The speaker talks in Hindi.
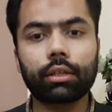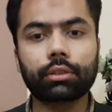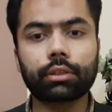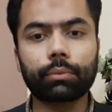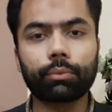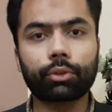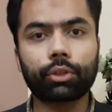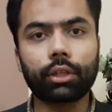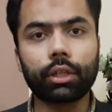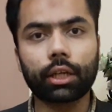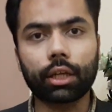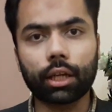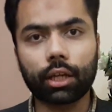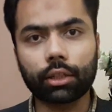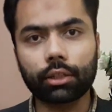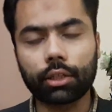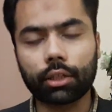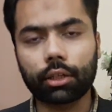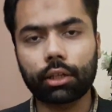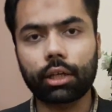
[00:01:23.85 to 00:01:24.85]
से मतलब
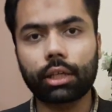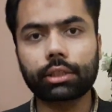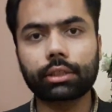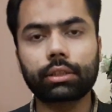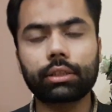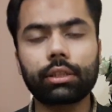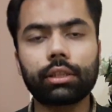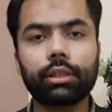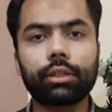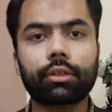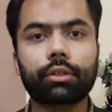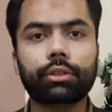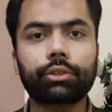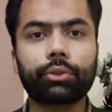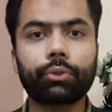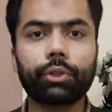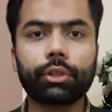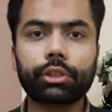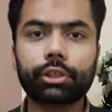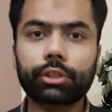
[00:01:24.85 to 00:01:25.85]
एक दरख्वास्त दी और
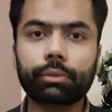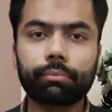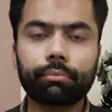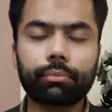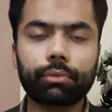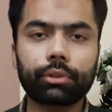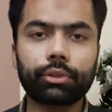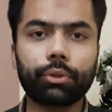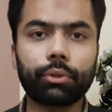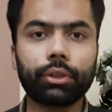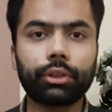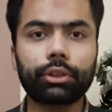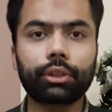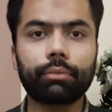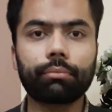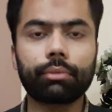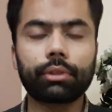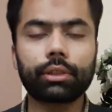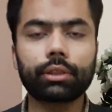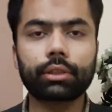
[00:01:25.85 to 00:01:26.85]
जुडिशल
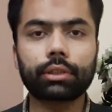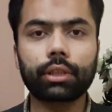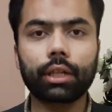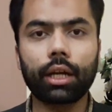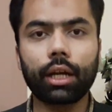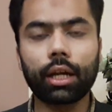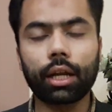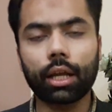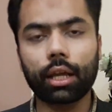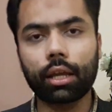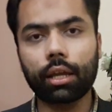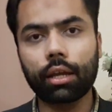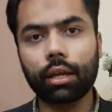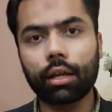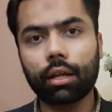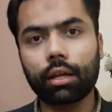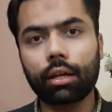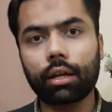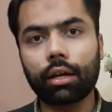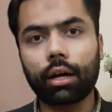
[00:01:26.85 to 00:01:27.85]
जुडिशल मजिस्ट्रेट ने
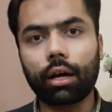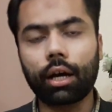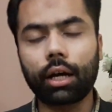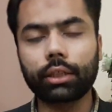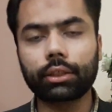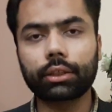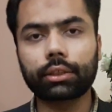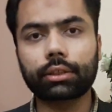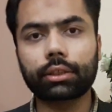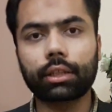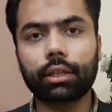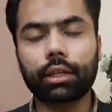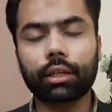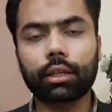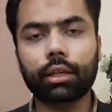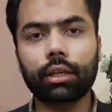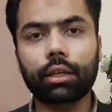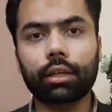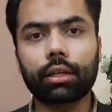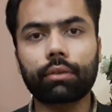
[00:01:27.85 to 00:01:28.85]
आयशा सना
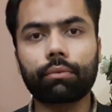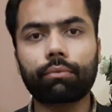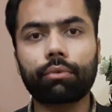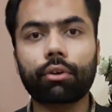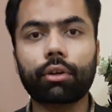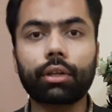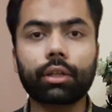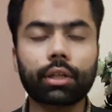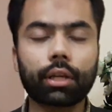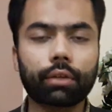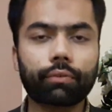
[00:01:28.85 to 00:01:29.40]
के वारंट